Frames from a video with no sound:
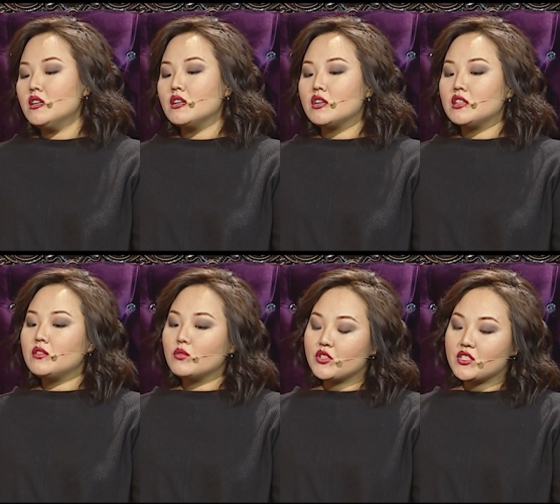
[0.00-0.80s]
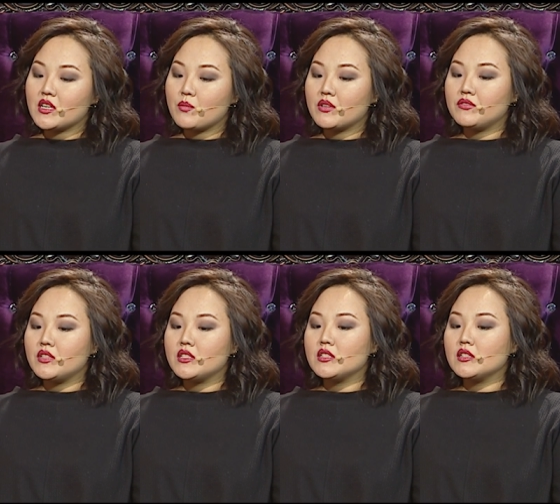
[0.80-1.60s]
Какая-то творческая
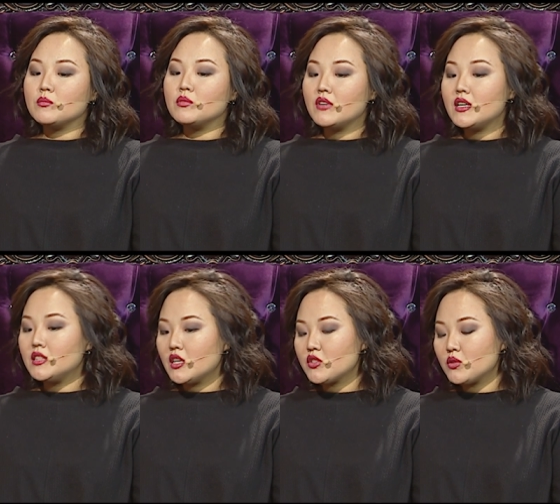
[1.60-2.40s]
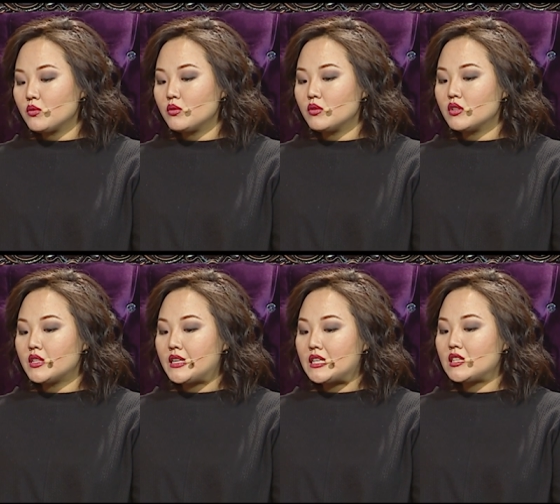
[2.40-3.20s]
профессия. Бывает так, что
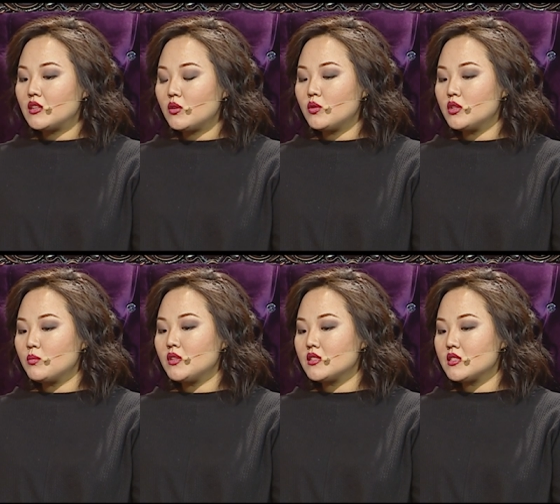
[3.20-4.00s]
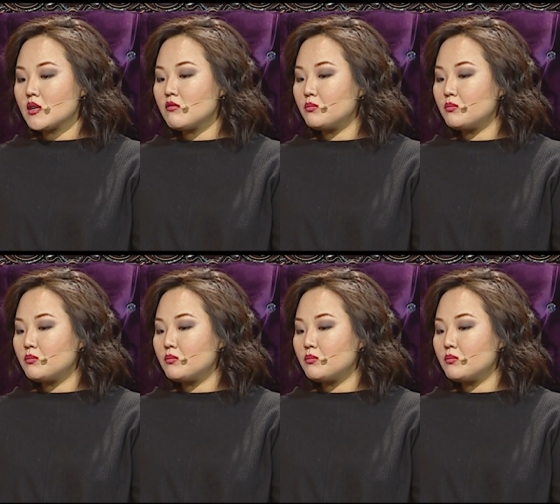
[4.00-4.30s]
клиент находит меня сам